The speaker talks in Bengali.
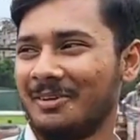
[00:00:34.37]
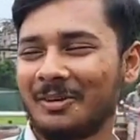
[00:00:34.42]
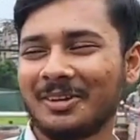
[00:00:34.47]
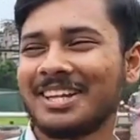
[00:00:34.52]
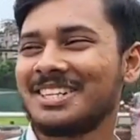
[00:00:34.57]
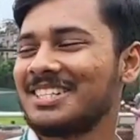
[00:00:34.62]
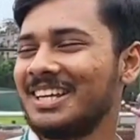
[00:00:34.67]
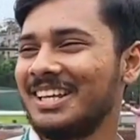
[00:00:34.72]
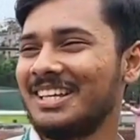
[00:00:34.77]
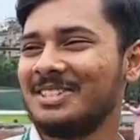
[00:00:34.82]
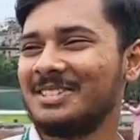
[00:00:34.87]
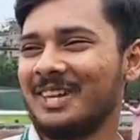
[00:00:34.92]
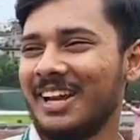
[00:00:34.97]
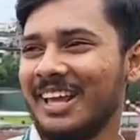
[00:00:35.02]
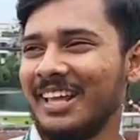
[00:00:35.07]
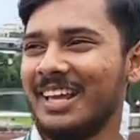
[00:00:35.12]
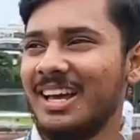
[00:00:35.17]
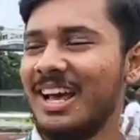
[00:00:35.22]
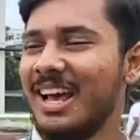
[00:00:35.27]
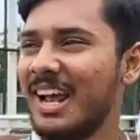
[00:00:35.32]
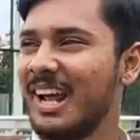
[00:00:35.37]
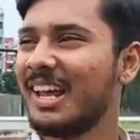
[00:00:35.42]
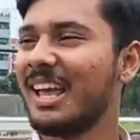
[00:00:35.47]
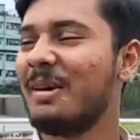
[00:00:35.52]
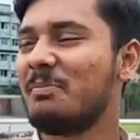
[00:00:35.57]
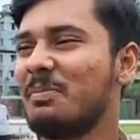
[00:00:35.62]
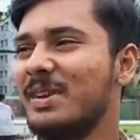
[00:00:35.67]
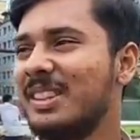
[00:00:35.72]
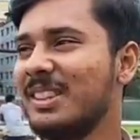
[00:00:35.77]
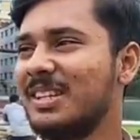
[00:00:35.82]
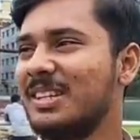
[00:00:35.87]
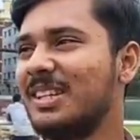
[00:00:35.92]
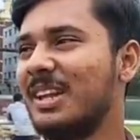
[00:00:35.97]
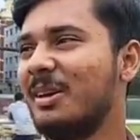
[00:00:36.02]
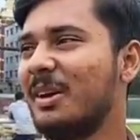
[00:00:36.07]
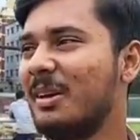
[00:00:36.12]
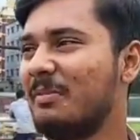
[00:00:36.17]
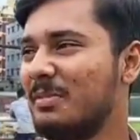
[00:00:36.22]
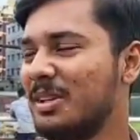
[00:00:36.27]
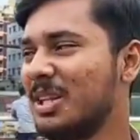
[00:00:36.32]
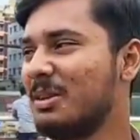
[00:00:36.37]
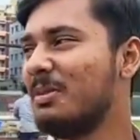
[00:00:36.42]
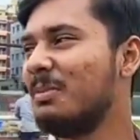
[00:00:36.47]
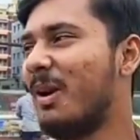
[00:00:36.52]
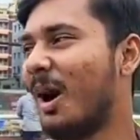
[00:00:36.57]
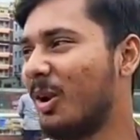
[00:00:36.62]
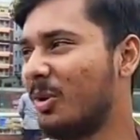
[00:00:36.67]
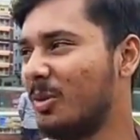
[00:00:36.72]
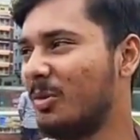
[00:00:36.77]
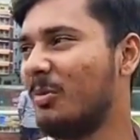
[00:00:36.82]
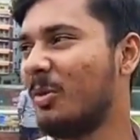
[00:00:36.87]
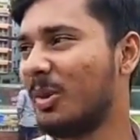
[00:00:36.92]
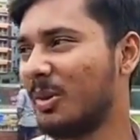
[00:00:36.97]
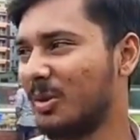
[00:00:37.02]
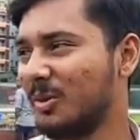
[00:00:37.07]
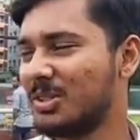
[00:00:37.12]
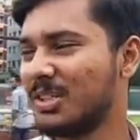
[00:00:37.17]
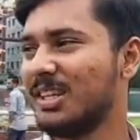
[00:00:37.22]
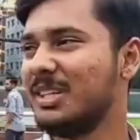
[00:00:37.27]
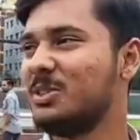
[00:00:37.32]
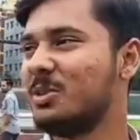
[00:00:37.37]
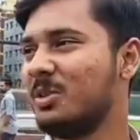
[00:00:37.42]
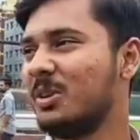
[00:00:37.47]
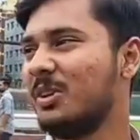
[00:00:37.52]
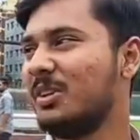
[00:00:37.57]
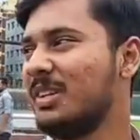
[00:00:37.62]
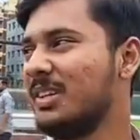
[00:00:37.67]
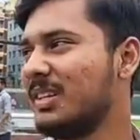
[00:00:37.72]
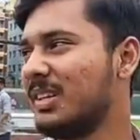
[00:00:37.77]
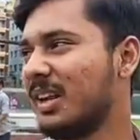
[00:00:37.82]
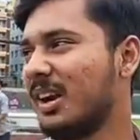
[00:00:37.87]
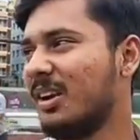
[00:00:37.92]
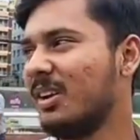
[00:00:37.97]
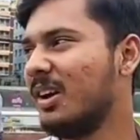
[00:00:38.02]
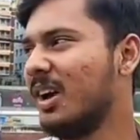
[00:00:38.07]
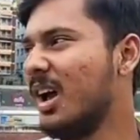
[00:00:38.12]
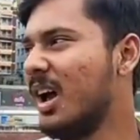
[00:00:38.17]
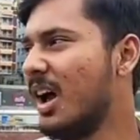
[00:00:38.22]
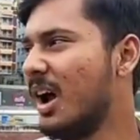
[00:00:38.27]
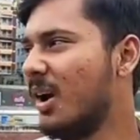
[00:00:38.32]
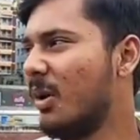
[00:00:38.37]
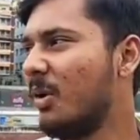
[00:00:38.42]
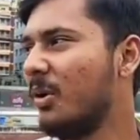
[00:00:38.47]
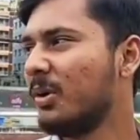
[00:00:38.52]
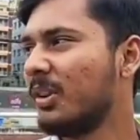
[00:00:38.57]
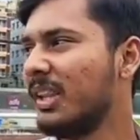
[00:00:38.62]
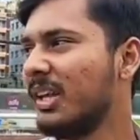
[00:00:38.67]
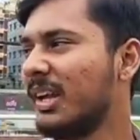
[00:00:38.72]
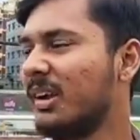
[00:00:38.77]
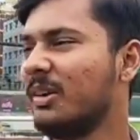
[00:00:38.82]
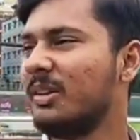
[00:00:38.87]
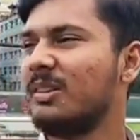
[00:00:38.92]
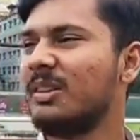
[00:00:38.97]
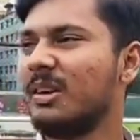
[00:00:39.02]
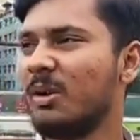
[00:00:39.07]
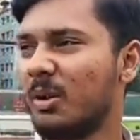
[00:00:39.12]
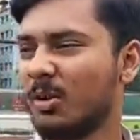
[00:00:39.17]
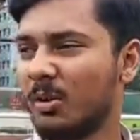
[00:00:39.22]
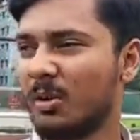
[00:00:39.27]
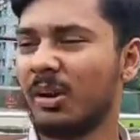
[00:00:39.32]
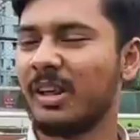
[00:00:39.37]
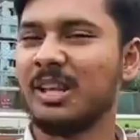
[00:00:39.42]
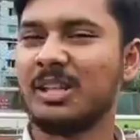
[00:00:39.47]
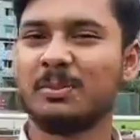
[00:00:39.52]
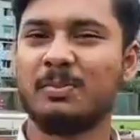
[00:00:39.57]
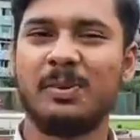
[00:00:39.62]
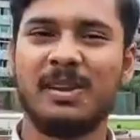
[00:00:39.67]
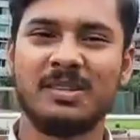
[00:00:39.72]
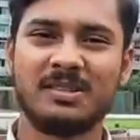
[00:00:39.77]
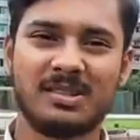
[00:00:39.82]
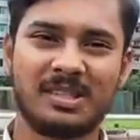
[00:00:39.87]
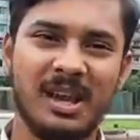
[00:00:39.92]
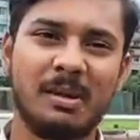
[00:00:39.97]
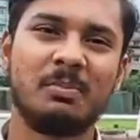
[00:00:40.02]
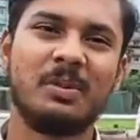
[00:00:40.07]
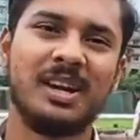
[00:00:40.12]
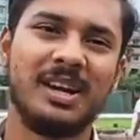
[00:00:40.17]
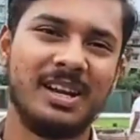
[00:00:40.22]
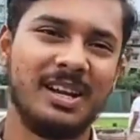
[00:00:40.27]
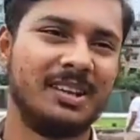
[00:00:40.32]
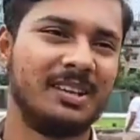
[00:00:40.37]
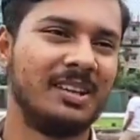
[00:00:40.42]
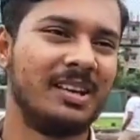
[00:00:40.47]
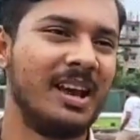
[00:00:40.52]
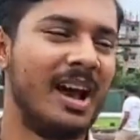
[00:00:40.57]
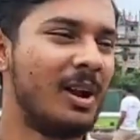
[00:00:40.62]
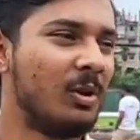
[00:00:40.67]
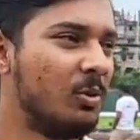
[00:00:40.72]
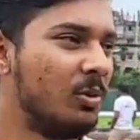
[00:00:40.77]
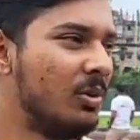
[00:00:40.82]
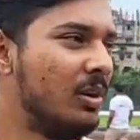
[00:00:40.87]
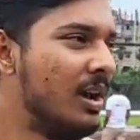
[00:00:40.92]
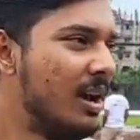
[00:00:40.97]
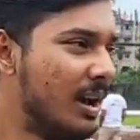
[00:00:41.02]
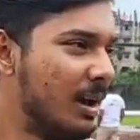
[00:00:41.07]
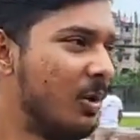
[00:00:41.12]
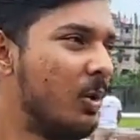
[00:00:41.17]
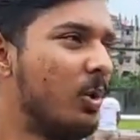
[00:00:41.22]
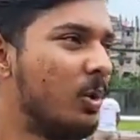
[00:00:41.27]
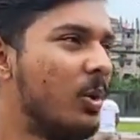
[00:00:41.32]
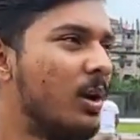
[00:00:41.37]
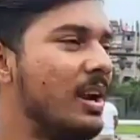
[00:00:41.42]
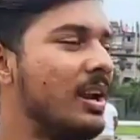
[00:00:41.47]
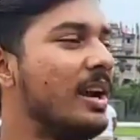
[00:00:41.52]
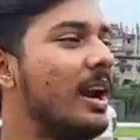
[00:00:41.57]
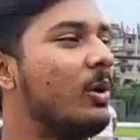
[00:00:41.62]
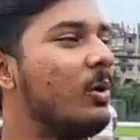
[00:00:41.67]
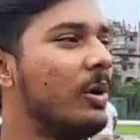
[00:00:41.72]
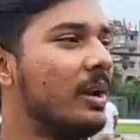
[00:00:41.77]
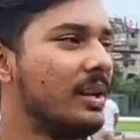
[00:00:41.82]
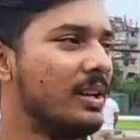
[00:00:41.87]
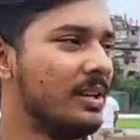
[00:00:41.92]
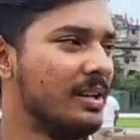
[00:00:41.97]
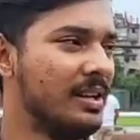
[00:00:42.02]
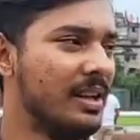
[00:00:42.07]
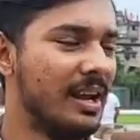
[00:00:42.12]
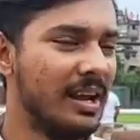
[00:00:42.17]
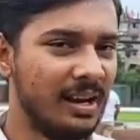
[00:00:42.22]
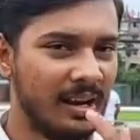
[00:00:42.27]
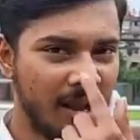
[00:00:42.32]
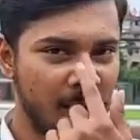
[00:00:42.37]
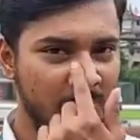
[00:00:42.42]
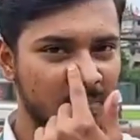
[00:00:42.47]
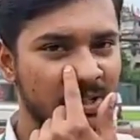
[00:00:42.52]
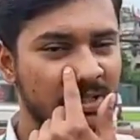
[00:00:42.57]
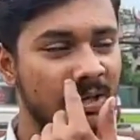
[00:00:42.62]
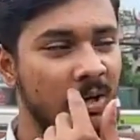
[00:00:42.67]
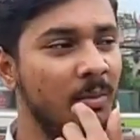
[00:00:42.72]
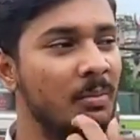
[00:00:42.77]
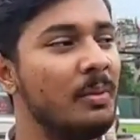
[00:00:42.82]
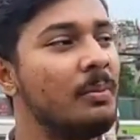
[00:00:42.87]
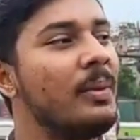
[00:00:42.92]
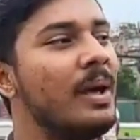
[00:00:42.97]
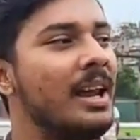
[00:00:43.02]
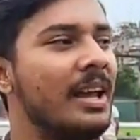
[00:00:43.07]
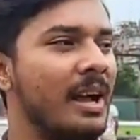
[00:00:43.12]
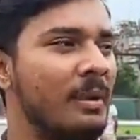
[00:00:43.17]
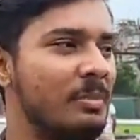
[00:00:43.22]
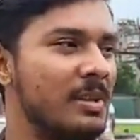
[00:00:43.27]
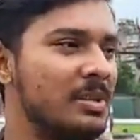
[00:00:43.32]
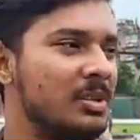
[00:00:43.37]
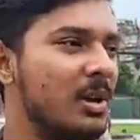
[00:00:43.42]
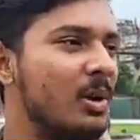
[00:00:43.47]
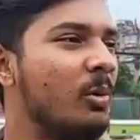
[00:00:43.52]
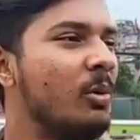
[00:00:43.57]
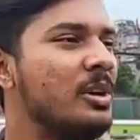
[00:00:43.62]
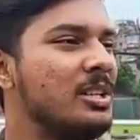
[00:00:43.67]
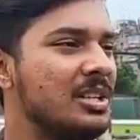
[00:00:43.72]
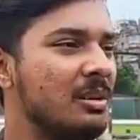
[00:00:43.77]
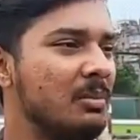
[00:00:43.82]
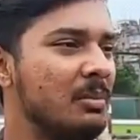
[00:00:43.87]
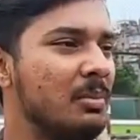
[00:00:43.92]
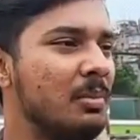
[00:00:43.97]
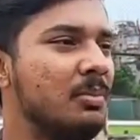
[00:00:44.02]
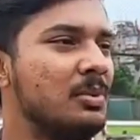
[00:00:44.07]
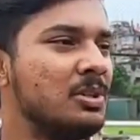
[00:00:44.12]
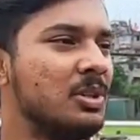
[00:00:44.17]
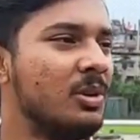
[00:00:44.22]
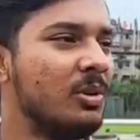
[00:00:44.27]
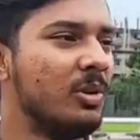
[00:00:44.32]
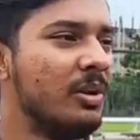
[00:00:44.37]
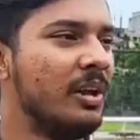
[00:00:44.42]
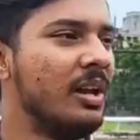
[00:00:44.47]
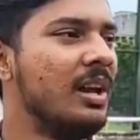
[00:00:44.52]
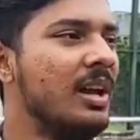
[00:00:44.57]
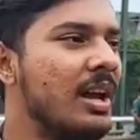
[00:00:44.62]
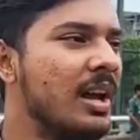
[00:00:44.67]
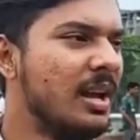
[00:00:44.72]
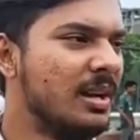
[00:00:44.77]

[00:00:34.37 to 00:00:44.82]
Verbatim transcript: হতাশের কিছু নাই ক্যাপ্টেন দিছে ওটা বিসিবি ভালো মনে করছে এই জন্য দিছে কারণ ওর থেকে আর ওর অনেক এক্সপিরিয়েন্স ক্যাপ্টেন ঠিক আছে আরও ঘরোয়া লিগার অনেক ইয়ে ক্যাপ্টেন ছিল বিপিএল ক্যাপ্টেন ছিল ওই হিসাবে বিবেচনা করে